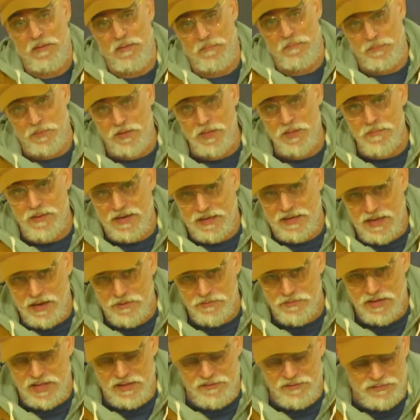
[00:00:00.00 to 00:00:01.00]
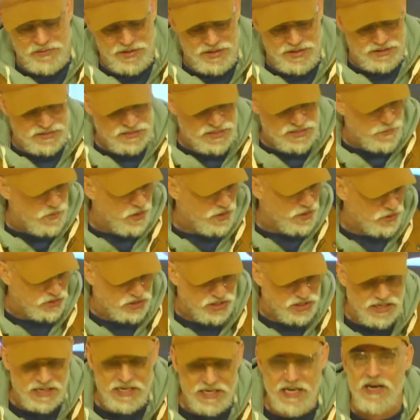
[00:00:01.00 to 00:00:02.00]
puede marcar una diferencia. Bueno,
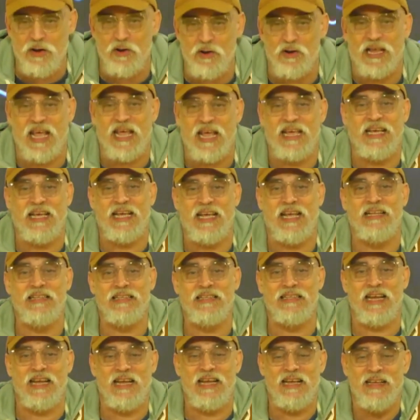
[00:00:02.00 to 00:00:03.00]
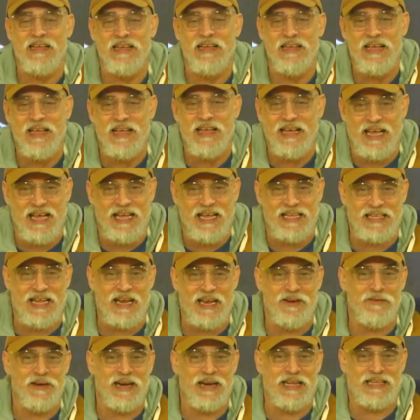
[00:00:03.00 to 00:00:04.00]
si creo que hay gente que está
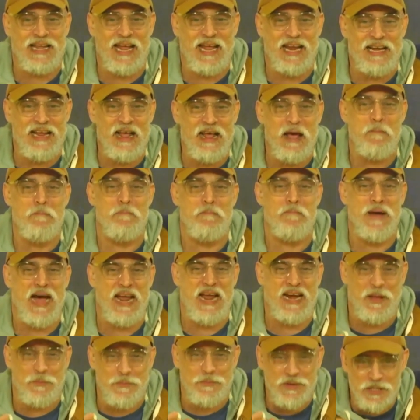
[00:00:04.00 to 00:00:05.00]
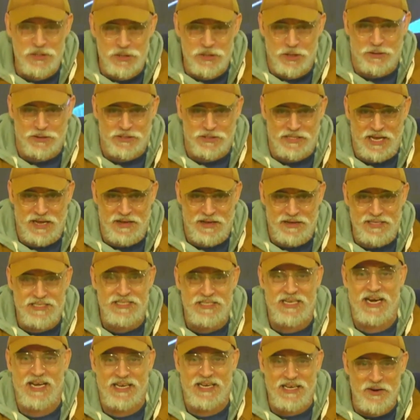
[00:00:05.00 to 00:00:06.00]
en una tarea maravillosa y
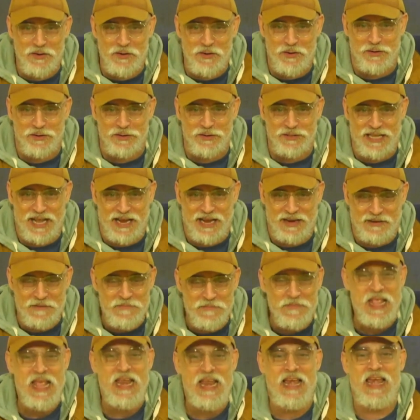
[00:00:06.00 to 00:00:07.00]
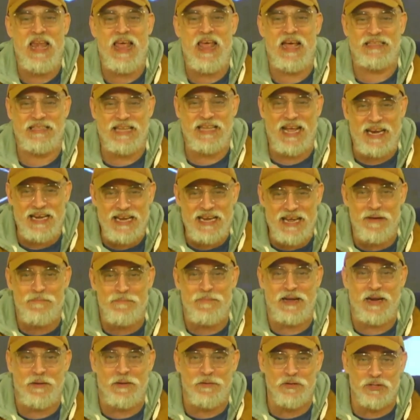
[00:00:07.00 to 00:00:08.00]
se las quiero contar. La tarea
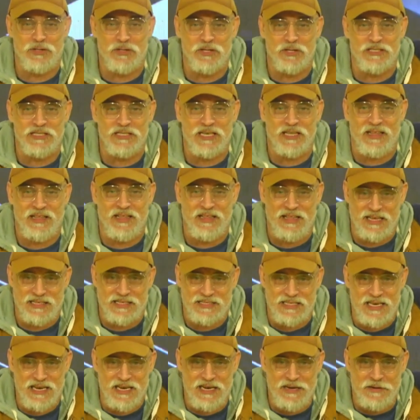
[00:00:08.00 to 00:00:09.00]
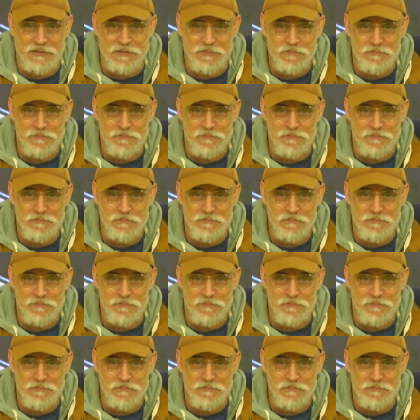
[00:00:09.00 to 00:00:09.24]
maravillosa de decir,